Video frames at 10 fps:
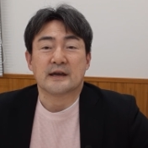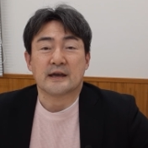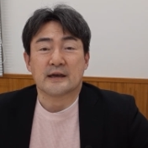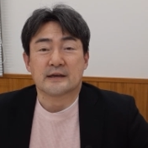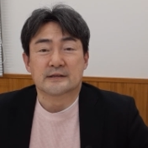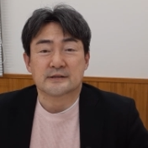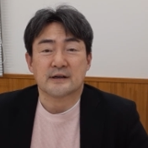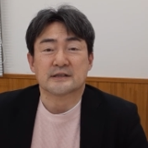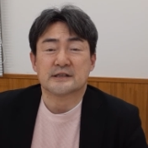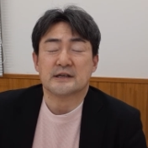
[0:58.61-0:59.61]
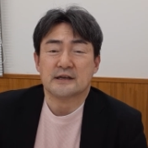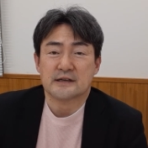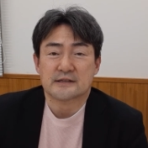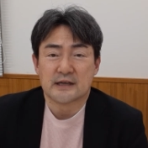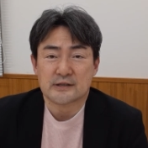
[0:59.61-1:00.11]
えー、すなわち、
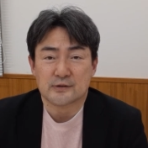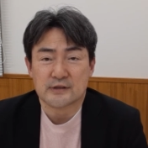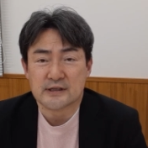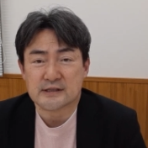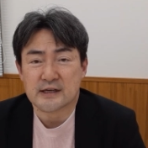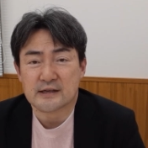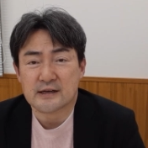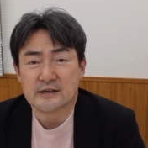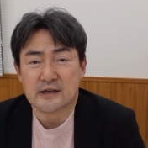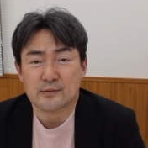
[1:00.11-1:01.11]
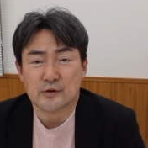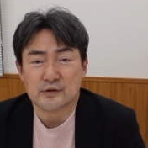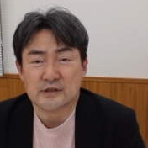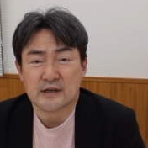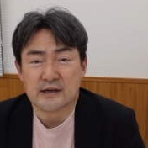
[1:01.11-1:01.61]
えー、西城秀樹さんが
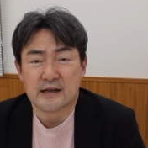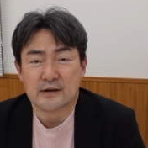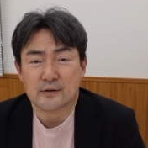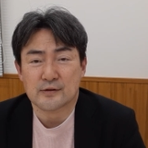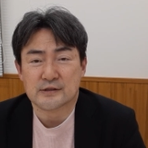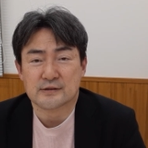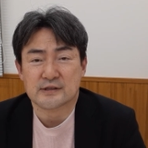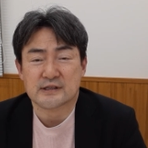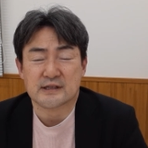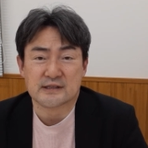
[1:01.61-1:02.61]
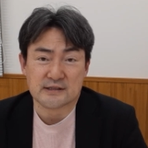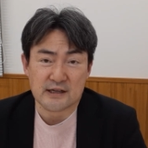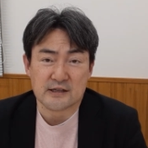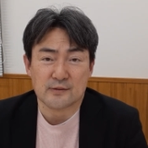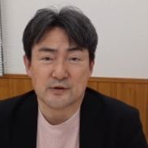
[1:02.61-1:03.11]
デビューしてから恋する季節
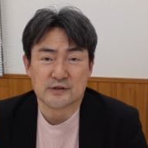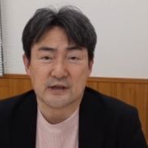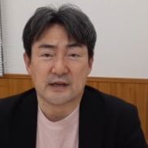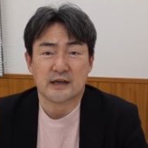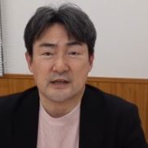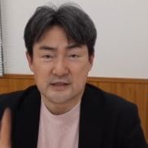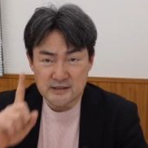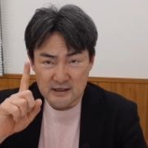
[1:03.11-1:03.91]
でデビューしてから1